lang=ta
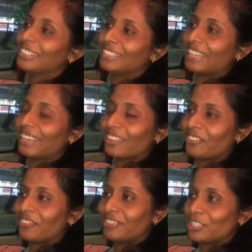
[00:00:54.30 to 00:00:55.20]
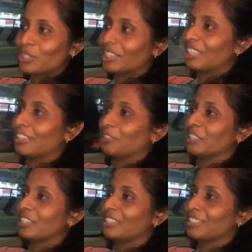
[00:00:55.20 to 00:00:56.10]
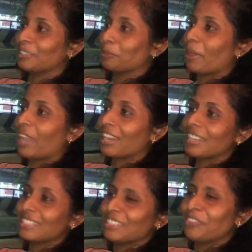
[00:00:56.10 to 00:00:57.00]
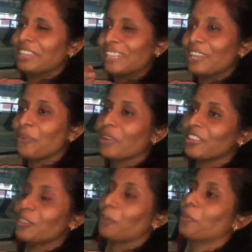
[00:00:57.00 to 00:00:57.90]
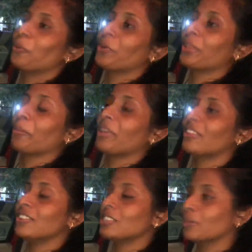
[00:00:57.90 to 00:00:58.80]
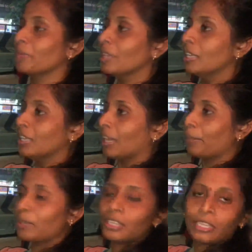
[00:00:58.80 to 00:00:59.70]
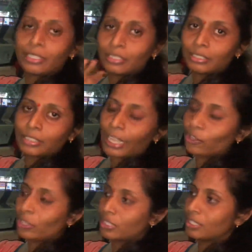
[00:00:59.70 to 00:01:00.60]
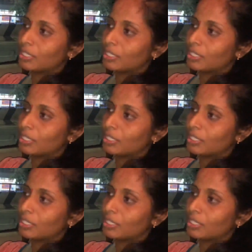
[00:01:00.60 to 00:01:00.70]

நிறைய விஷயத்தில் வந்துட்டு பேக் அடித்து வீட்லேயே உட்காந்துருப்போம் அந்த மாதிரி விஷயம் அப்புறம் தேங்க்யூ அஜித்